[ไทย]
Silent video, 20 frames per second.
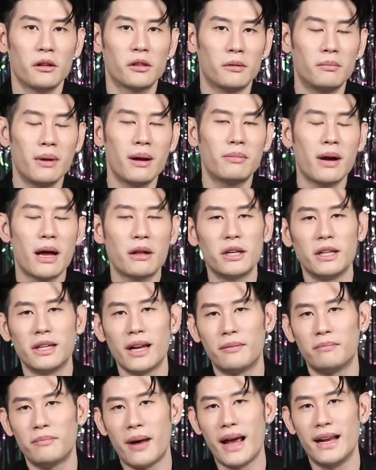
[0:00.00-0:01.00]
สำหรับราศี
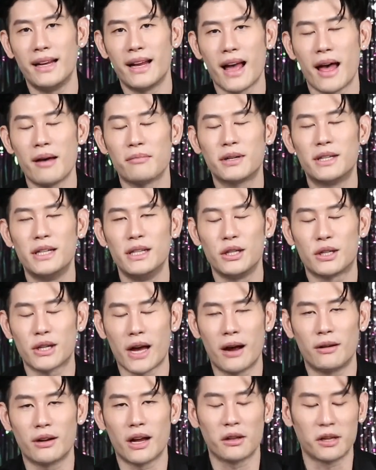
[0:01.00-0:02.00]
ถัดไปนะครับคือ
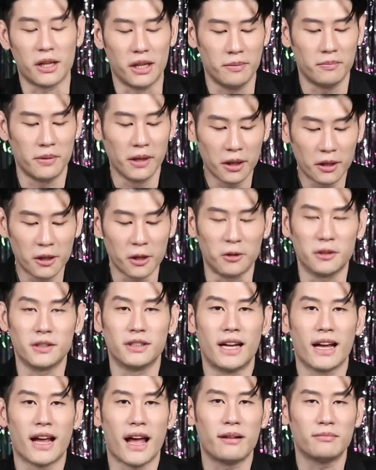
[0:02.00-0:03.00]
ชาวราศีพฤษภ
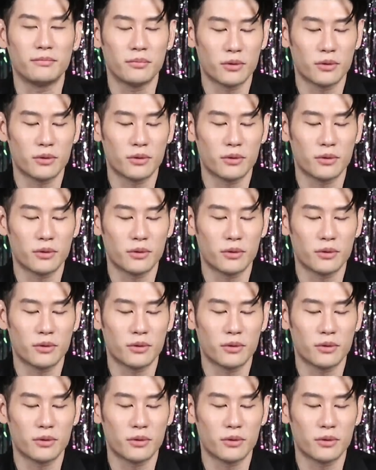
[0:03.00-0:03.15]
นะครับ